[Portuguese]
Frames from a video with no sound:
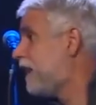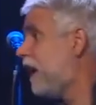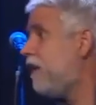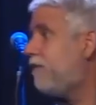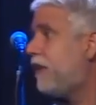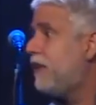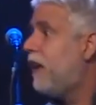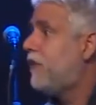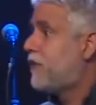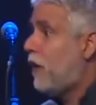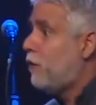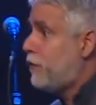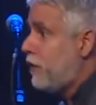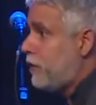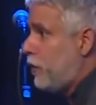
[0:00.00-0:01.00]
quem vai
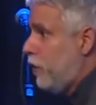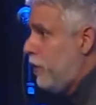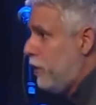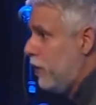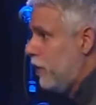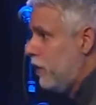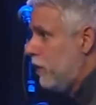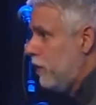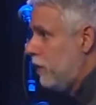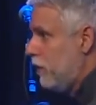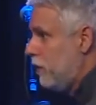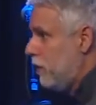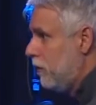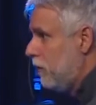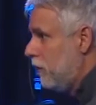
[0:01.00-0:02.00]
deixar o tesouro.
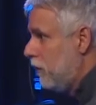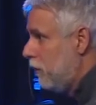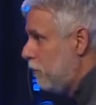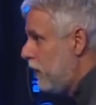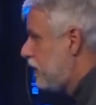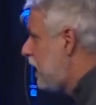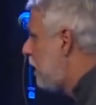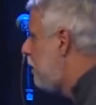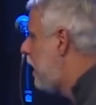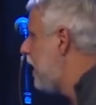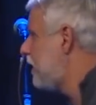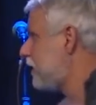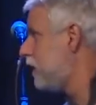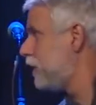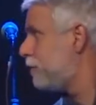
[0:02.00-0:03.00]
Porque
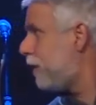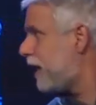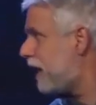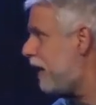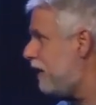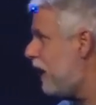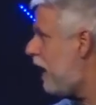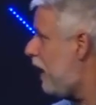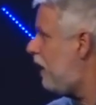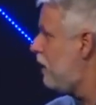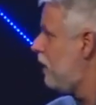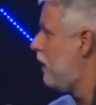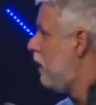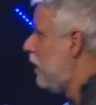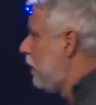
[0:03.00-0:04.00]
trabalha tanto para
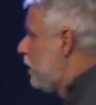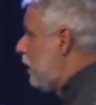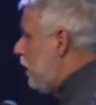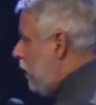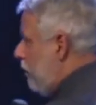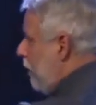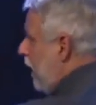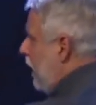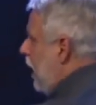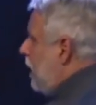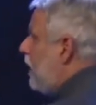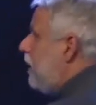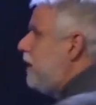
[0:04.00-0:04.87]
ganhar e vai lá